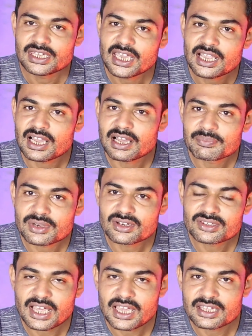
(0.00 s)
ये काम
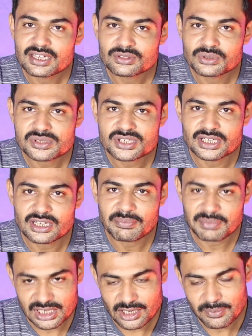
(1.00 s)
करता है एक दो
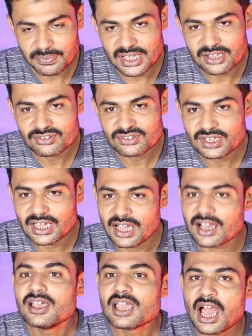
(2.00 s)
सेंटीमीटर पे ही जी
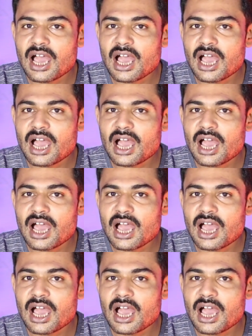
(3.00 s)
हाँ